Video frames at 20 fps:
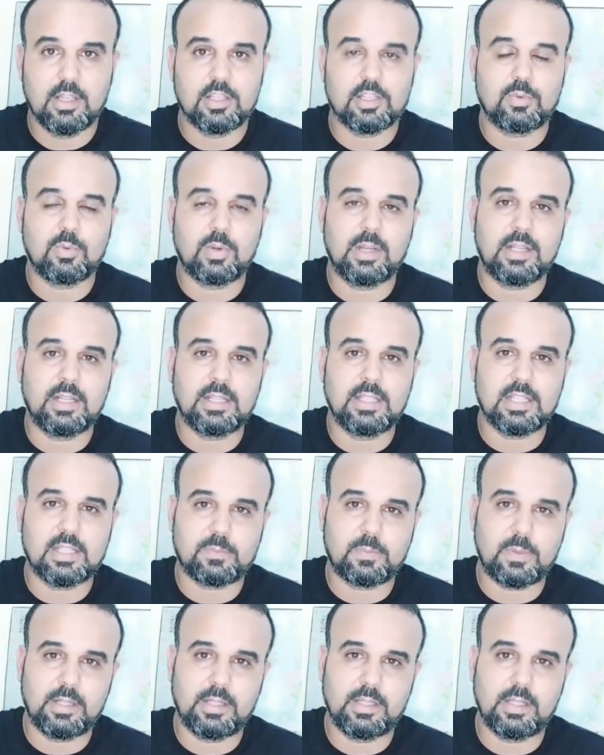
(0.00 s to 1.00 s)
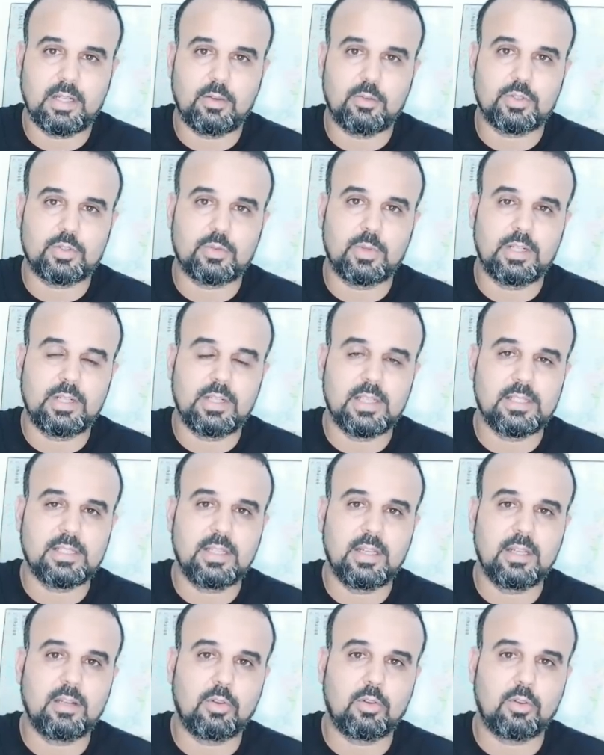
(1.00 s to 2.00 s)
سواء الناس ديال اسبانيا وسواء الناس
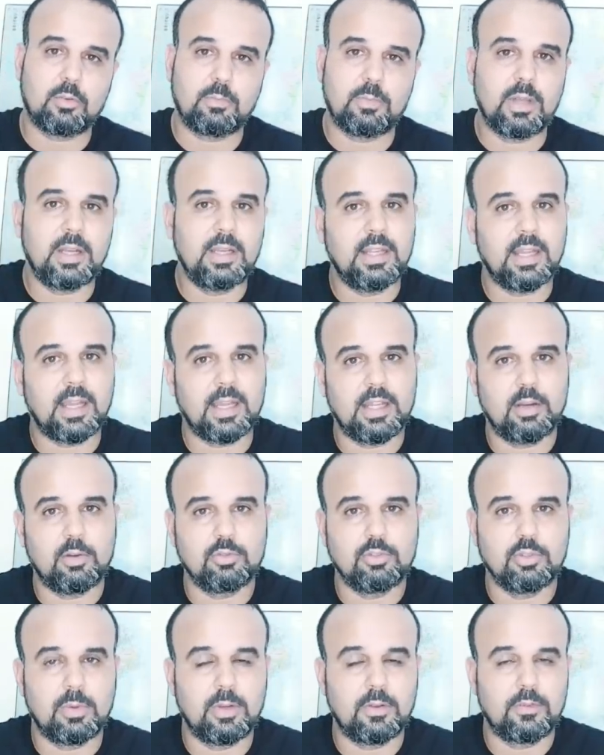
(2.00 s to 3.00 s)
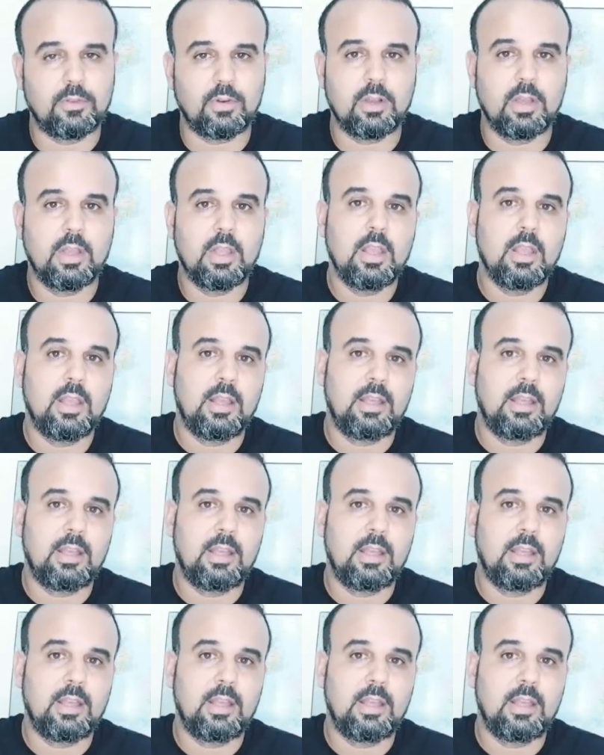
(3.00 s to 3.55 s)
ديال اوروبا اللي غيهودوا من الفوق